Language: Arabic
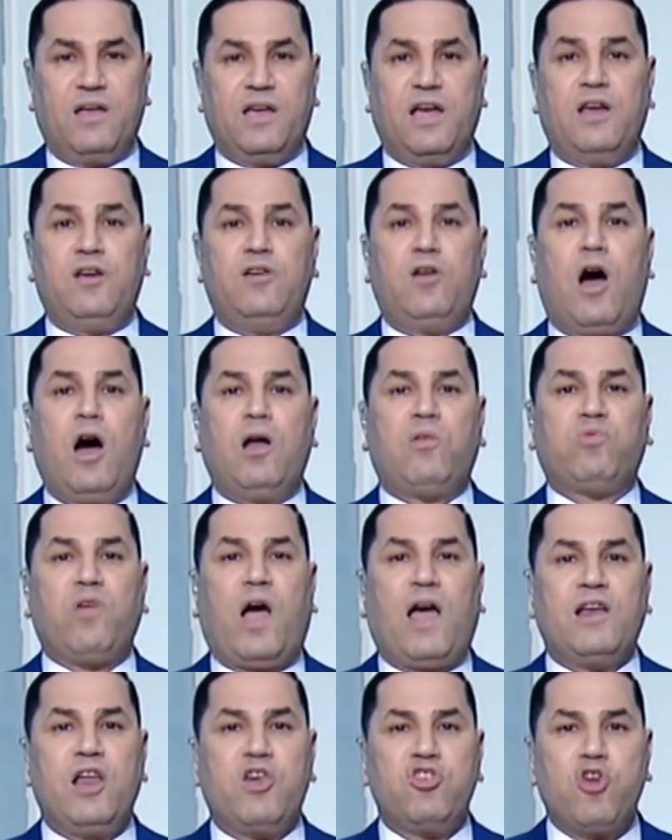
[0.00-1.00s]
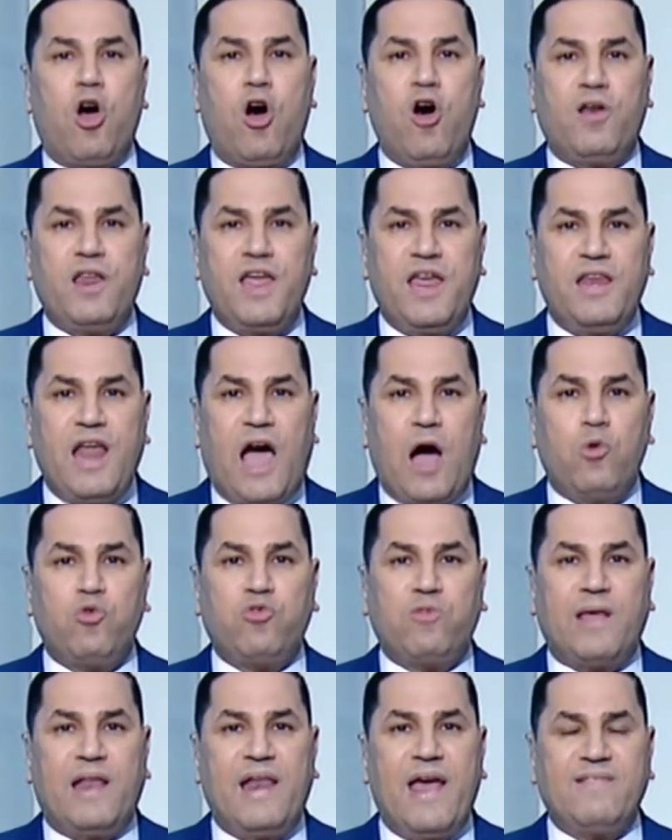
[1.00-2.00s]
النهاردة احنا شهرين أو
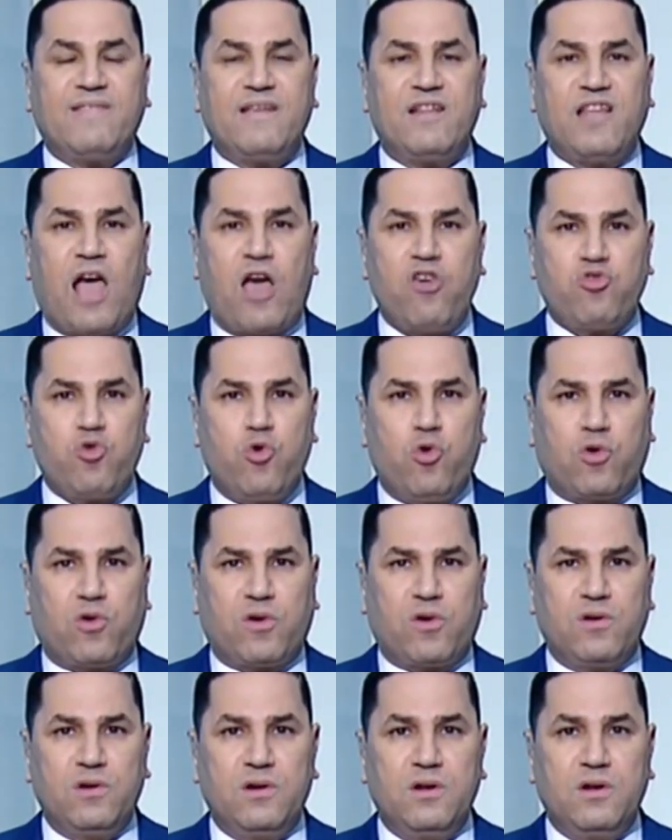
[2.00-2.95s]
ثلاثة أشهر